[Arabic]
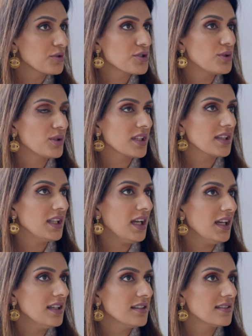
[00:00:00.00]
وشلون
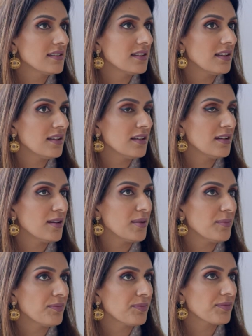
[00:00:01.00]
طلعت
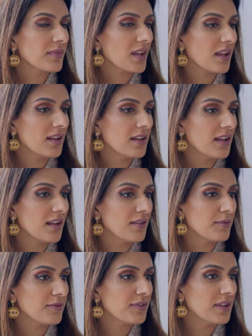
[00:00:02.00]

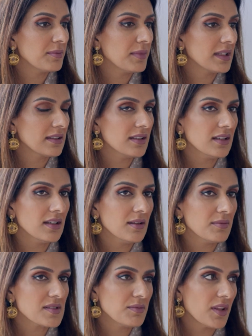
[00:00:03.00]
ان في منطقه
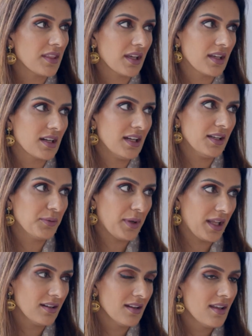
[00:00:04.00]
بس ما اتذكر الحين
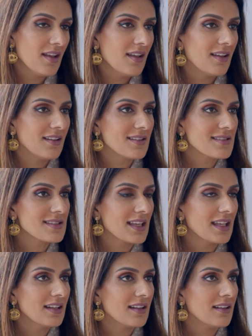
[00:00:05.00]
وين اي نعم
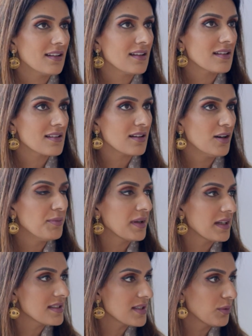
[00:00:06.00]
انزين آه، هم
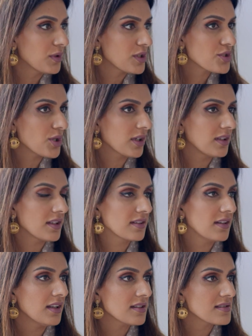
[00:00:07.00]
اللي يسوون الشوكليت
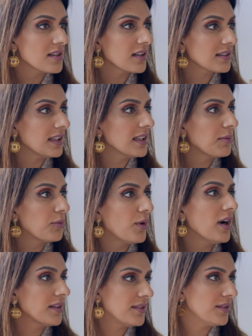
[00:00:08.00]
كان صار طلب
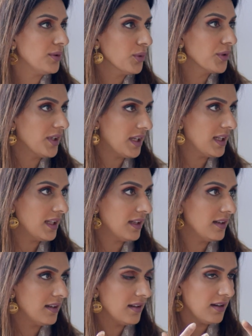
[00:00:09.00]
وايد عود على
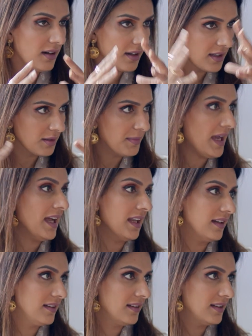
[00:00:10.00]
هاي
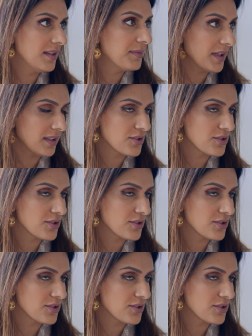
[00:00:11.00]
المحل اللي يبيع نعم.